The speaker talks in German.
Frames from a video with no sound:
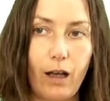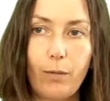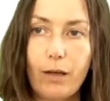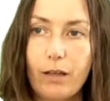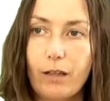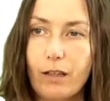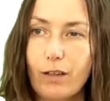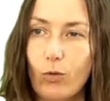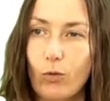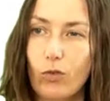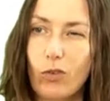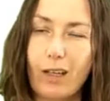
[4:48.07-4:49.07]
Aber
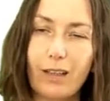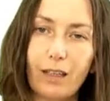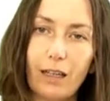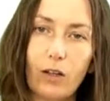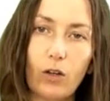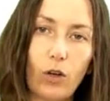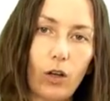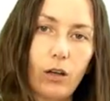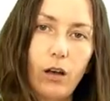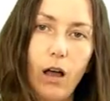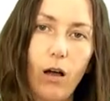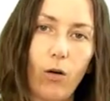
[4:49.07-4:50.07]
Interaktionstechniken
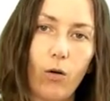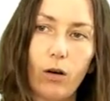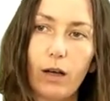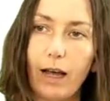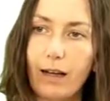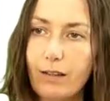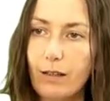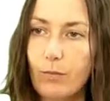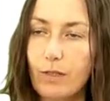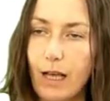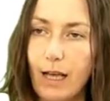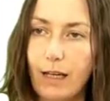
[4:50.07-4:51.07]
können auch
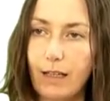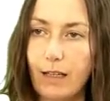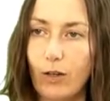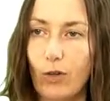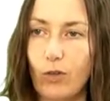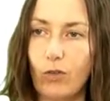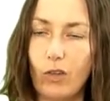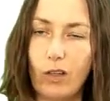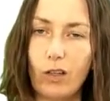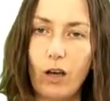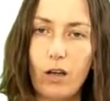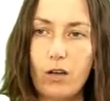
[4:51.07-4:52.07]
langsam sein, die können
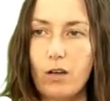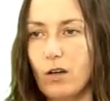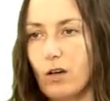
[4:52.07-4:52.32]
sich